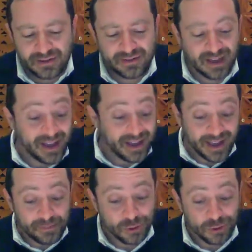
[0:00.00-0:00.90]
Y trae
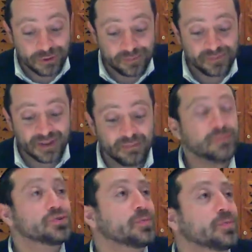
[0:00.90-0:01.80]
ejemplos.
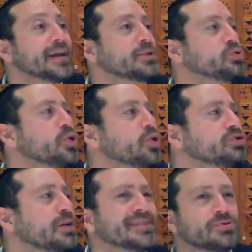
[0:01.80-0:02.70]
Vamos a suponer que tú no
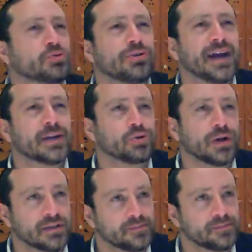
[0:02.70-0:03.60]
sabes estudiar
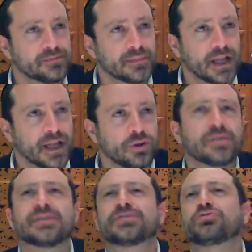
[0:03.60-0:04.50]
Torah. No
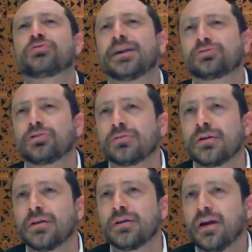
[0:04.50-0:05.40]
sabes estudiar solo.
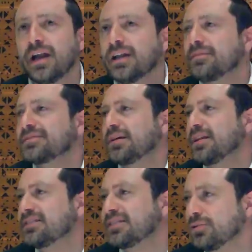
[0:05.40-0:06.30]
Alguien me estaba
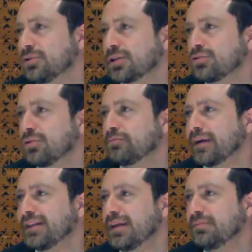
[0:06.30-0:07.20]
diciendo que estuvo en
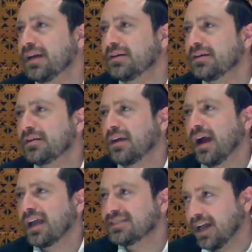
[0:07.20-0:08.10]
pandemia,
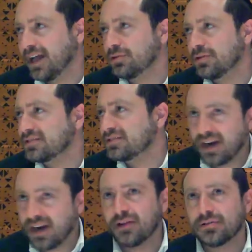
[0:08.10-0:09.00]
aislado,
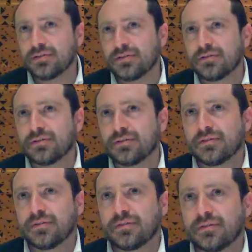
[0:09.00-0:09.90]
encerrado.
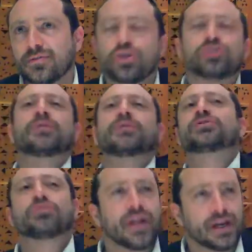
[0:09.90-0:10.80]
No sabe
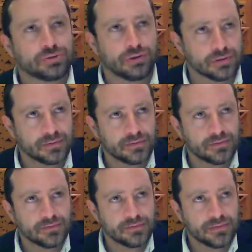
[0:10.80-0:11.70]
estudiar solo.
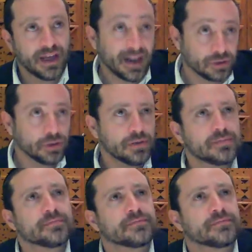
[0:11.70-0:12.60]
¿Tiene razón?
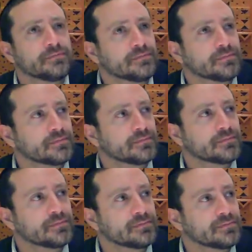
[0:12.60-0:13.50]
Sí, claro.